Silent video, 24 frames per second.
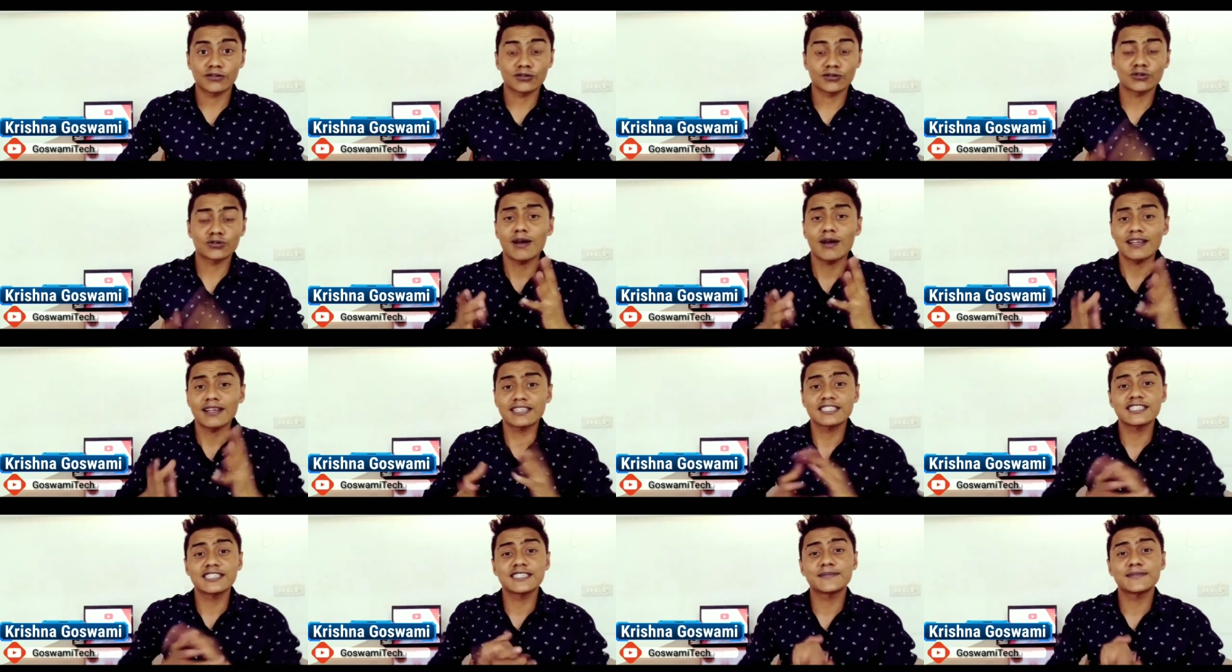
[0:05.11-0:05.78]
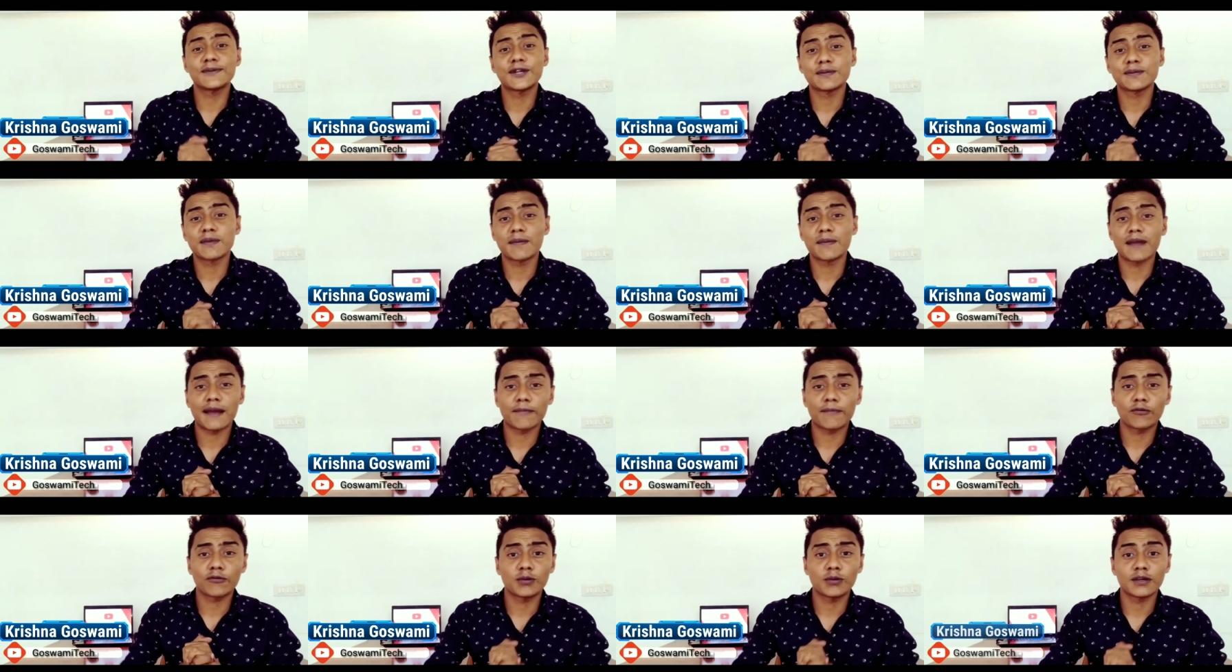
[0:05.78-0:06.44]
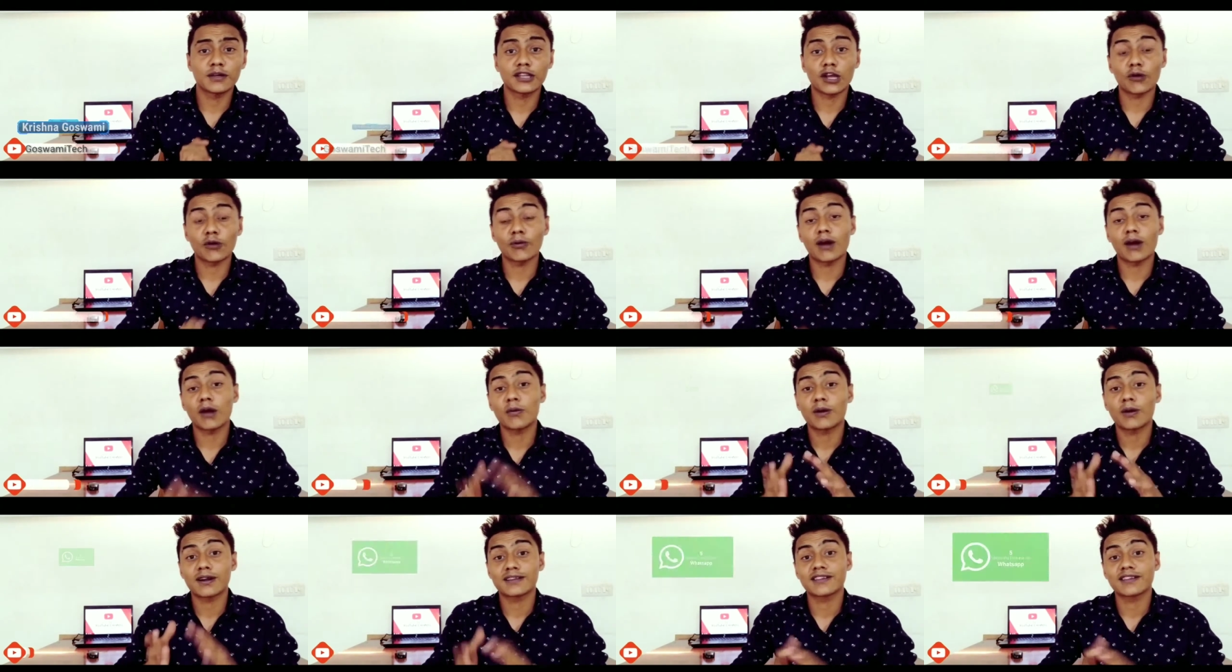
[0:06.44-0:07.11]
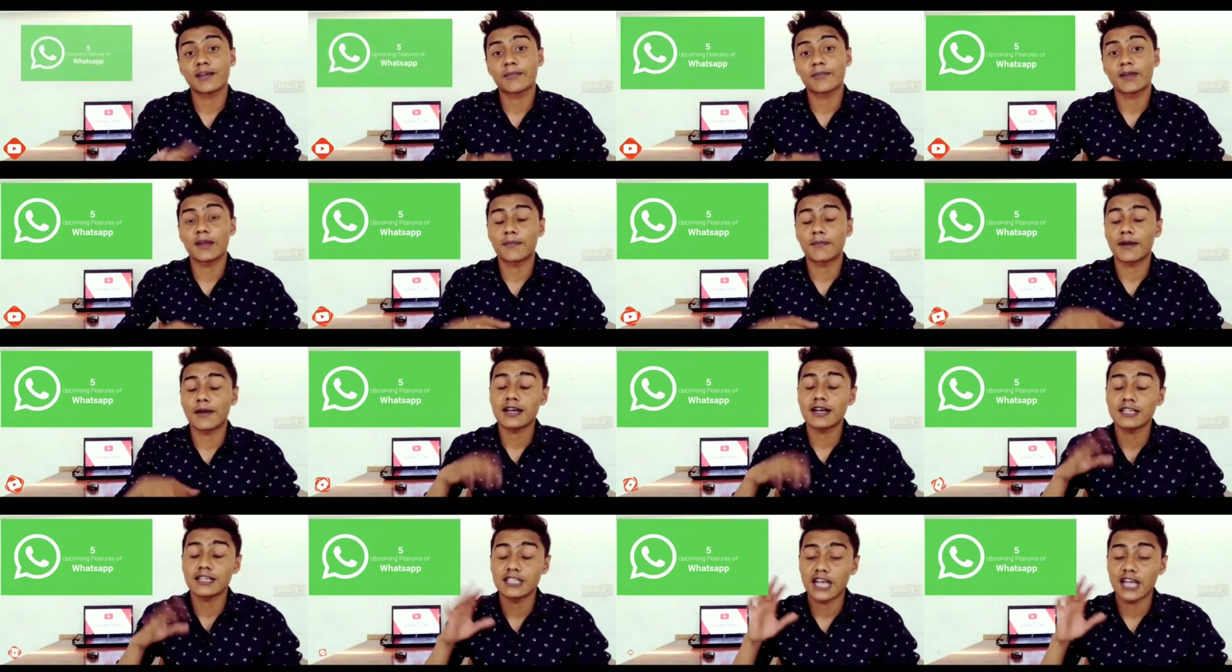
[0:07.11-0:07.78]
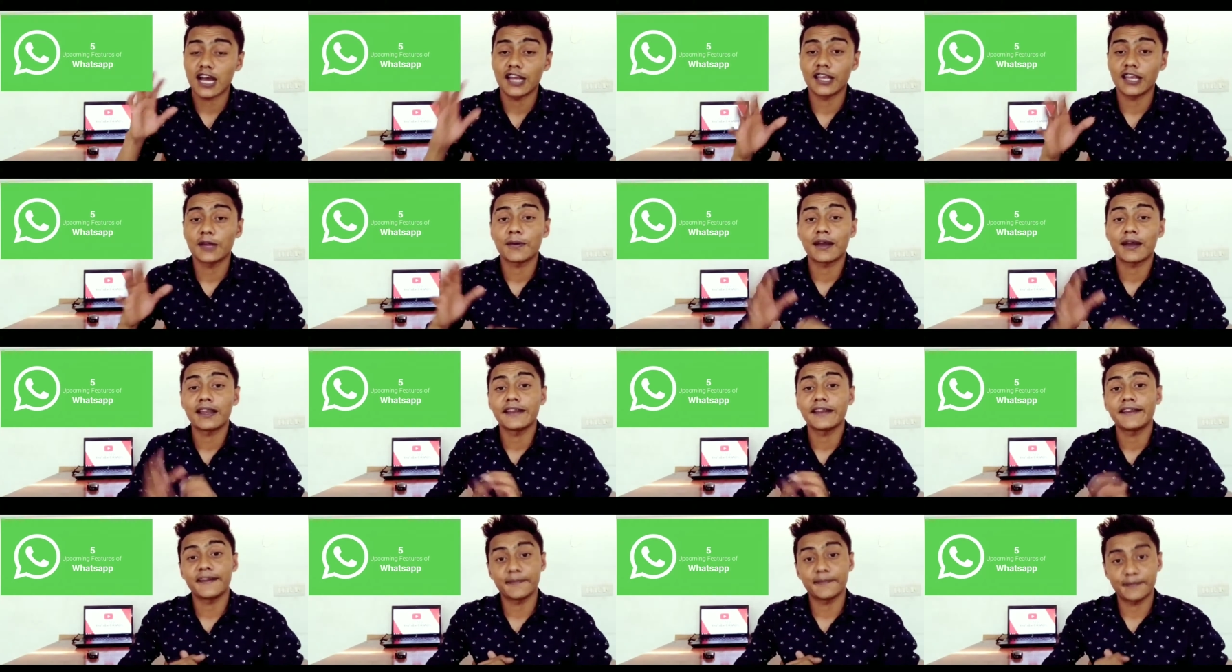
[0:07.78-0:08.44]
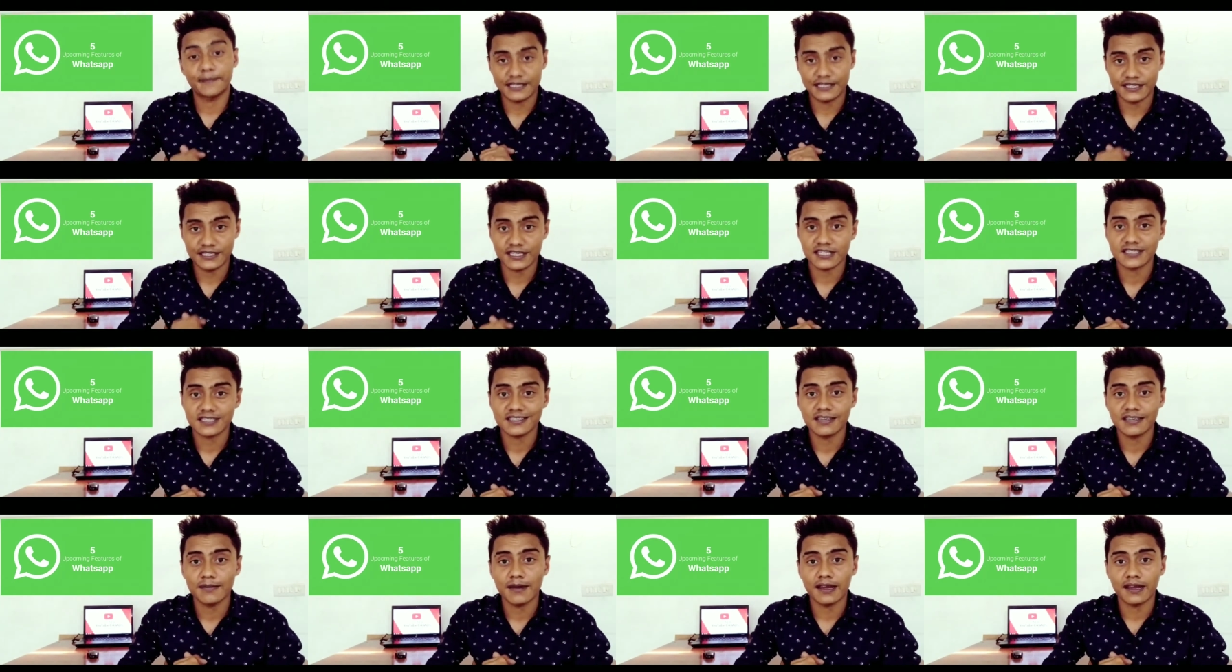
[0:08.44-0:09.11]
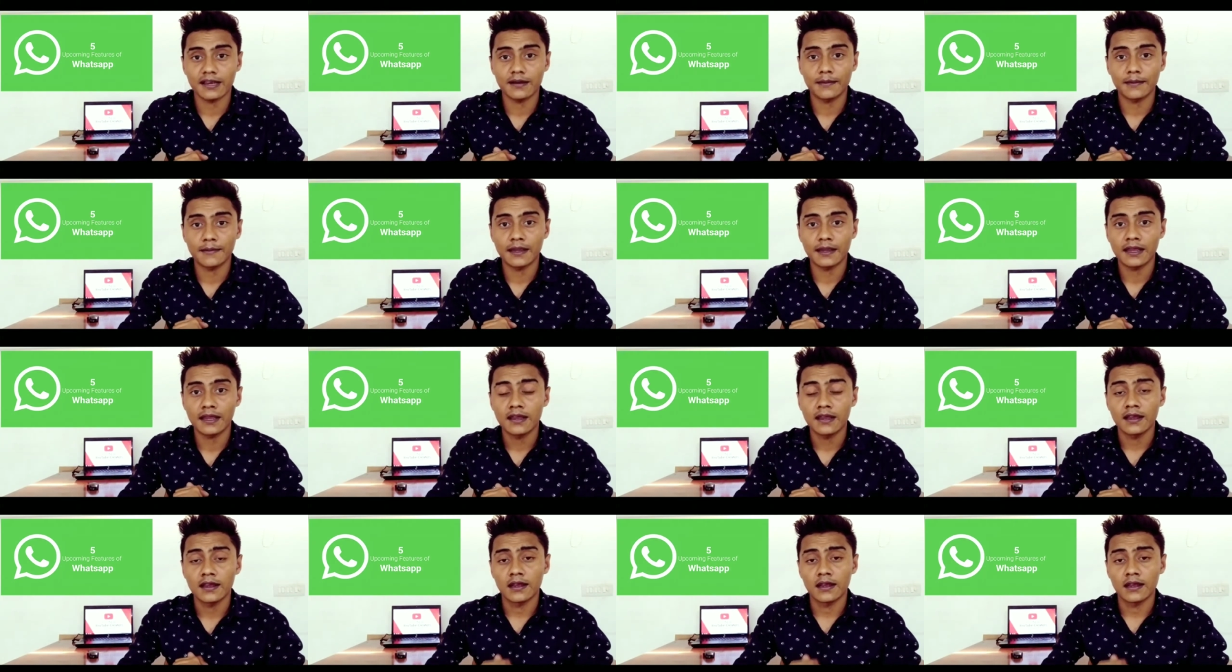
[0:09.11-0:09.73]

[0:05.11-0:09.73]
दोस्तों आज की इस वीडियो में मैं आपको बताऊंगा व्हाट्सअप के पाँच आने वाले नए फीचर्स के बारे में